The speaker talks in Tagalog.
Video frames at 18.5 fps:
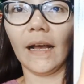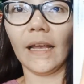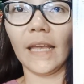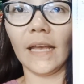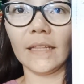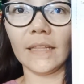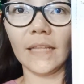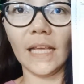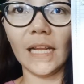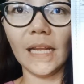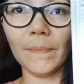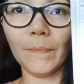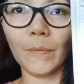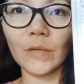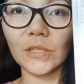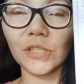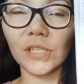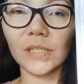Ayan, daily
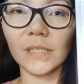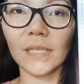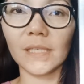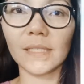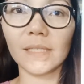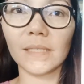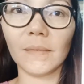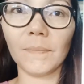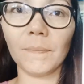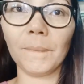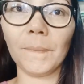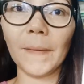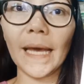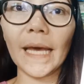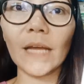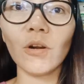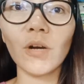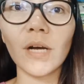purchases.
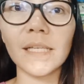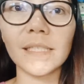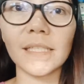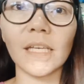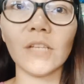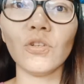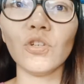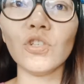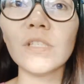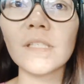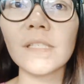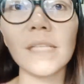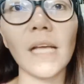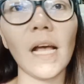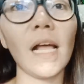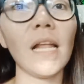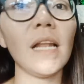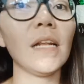Pero kasi doon
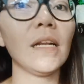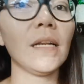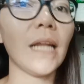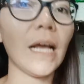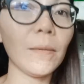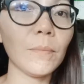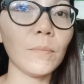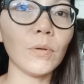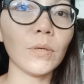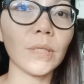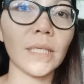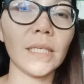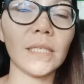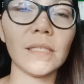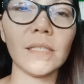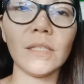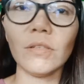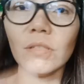sa logbook
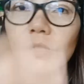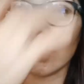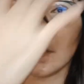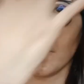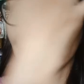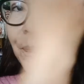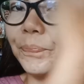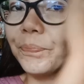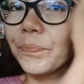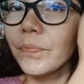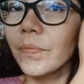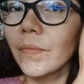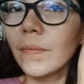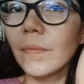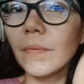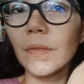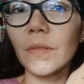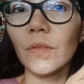is used
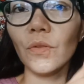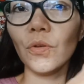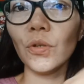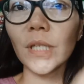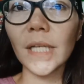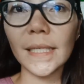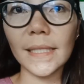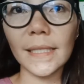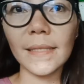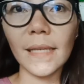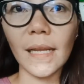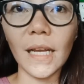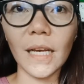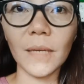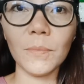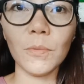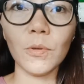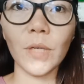doon kasi sa
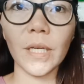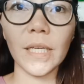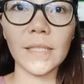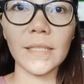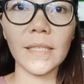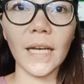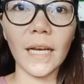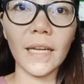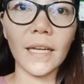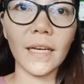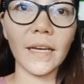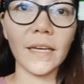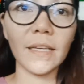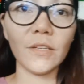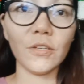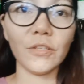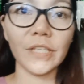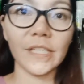logbook is
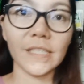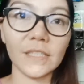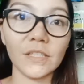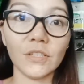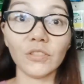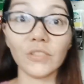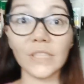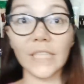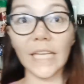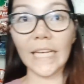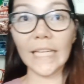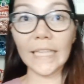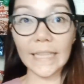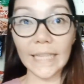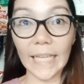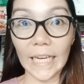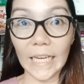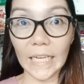nakalagay doon is yung
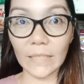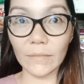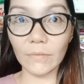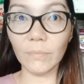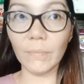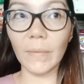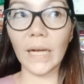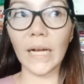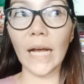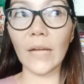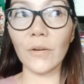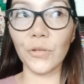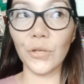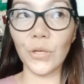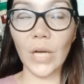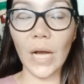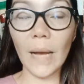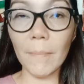detail,
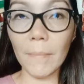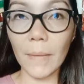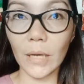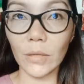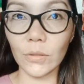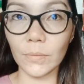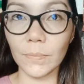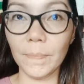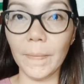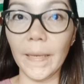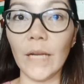magkano yung amount.